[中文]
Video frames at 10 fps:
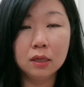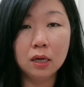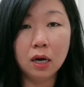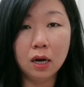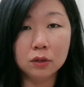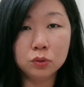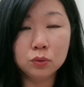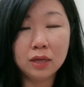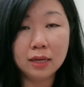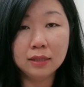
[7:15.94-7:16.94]
啊！祝
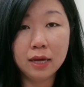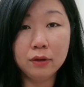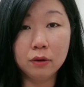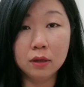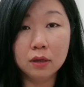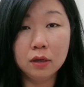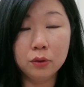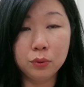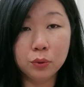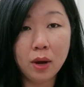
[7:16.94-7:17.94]
大家有一个
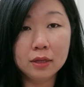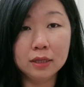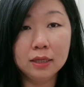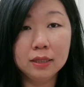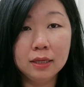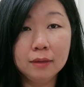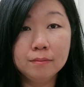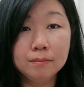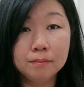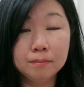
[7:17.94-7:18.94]
愉快的一
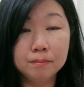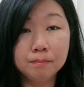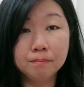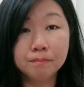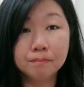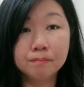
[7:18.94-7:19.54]
天。